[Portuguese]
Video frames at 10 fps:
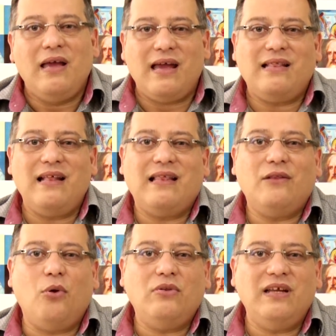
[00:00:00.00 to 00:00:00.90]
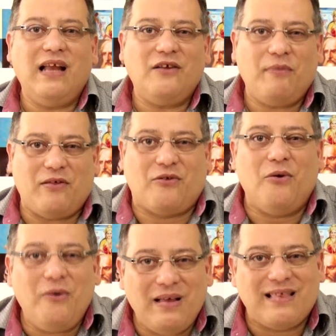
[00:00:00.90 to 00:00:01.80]
que é tentar doutrinar as
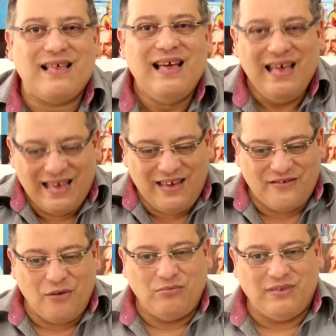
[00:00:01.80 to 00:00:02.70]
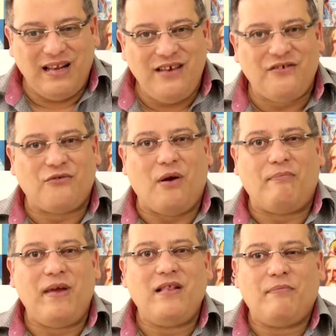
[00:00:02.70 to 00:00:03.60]
pessoas que estão tristes com a perda.